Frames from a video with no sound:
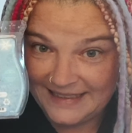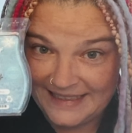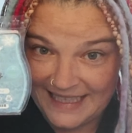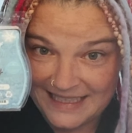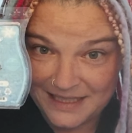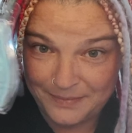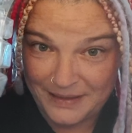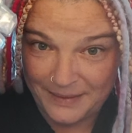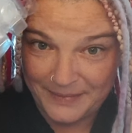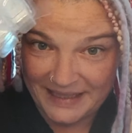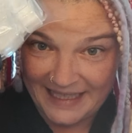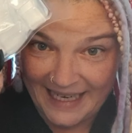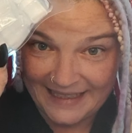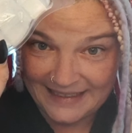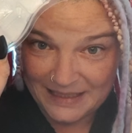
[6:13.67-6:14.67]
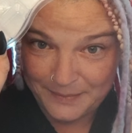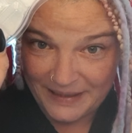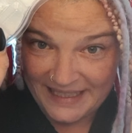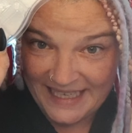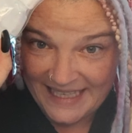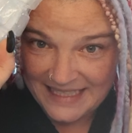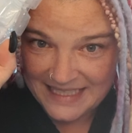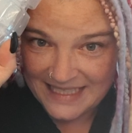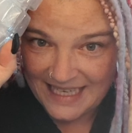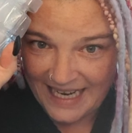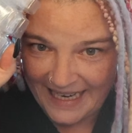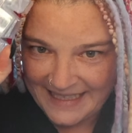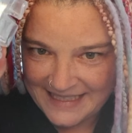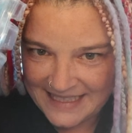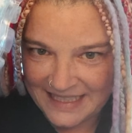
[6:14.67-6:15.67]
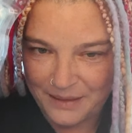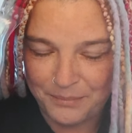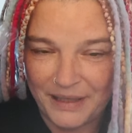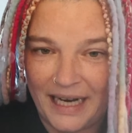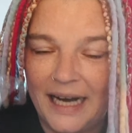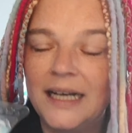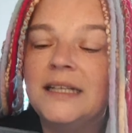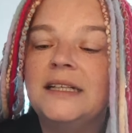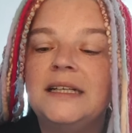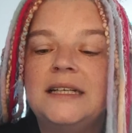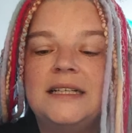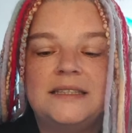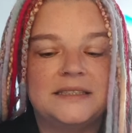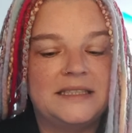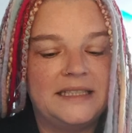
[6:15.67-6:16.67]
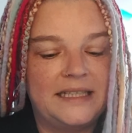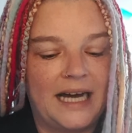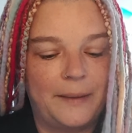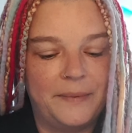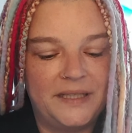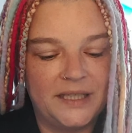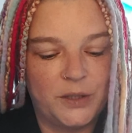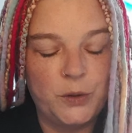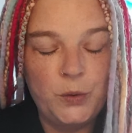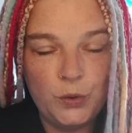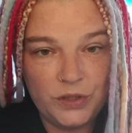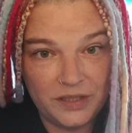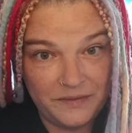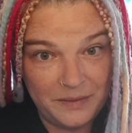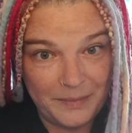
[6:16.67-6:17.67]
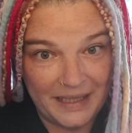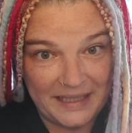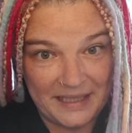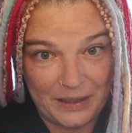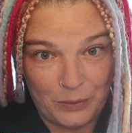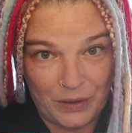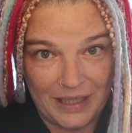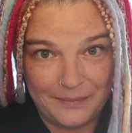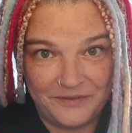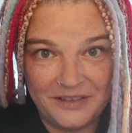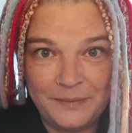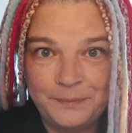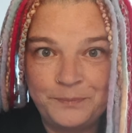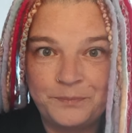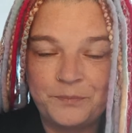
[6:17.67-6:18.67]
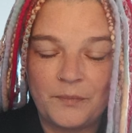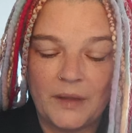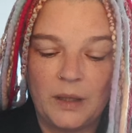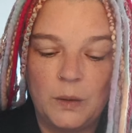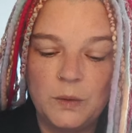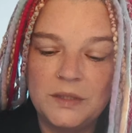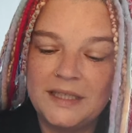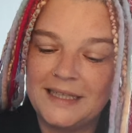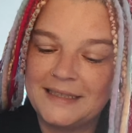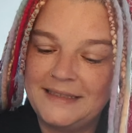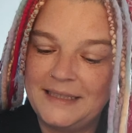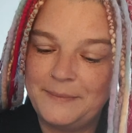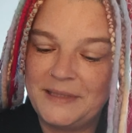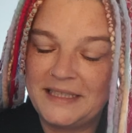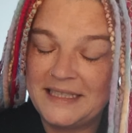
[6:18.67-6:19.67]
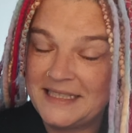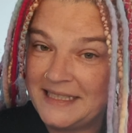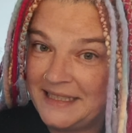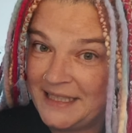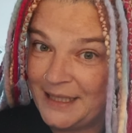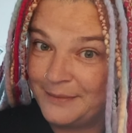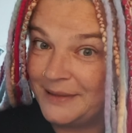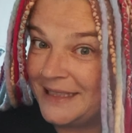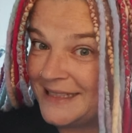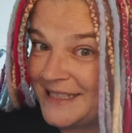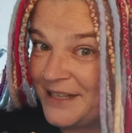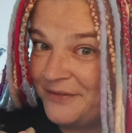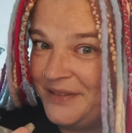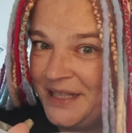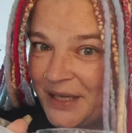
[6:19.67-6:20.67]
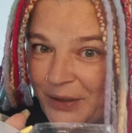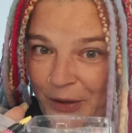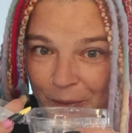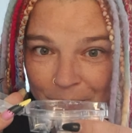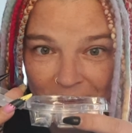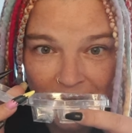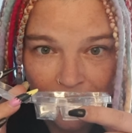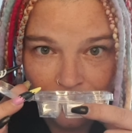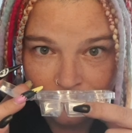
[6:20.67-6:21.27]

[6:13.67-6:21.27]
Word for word: das war mein, eigentlich mein letzter einziger Bar. Und den habe ich ja gehütet wie meinen Augapfel. Und nachdem ich gesehen habe, dass er wiederkommt,